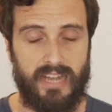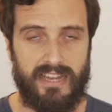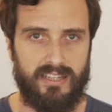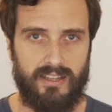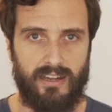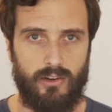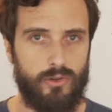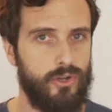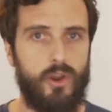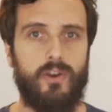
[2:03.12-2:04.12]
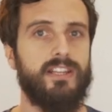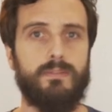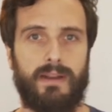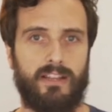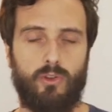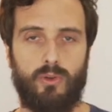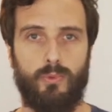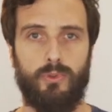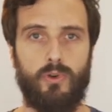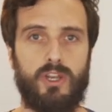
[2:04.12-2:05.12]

Así de claro, no es para todo el mundo.